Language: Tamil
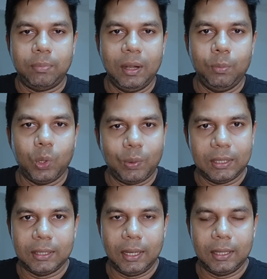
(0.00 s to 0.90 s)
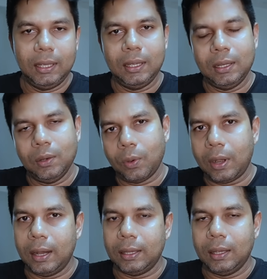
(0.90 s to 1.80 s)
பண்ணும்போது வந்த தேதி
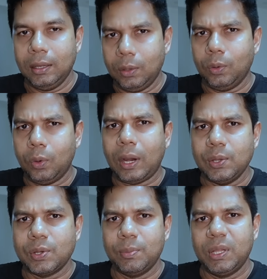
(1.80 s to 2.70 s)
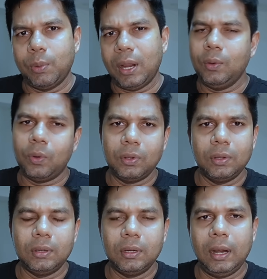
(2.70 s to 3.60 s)
இன்னொரு நாளைக்கு இன்னும் ஒரு அஞ்சு நிமிஷம் மிந்தி போனால் இன்னொரு
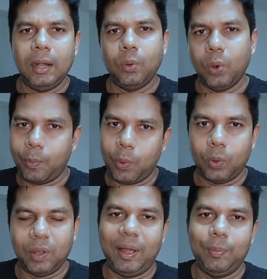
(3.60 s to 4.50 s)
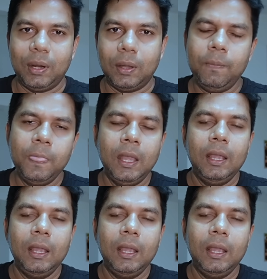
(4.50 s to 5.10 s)
நாள் கூட போகக்கூடிய வாய்ப்பு இருக்கும்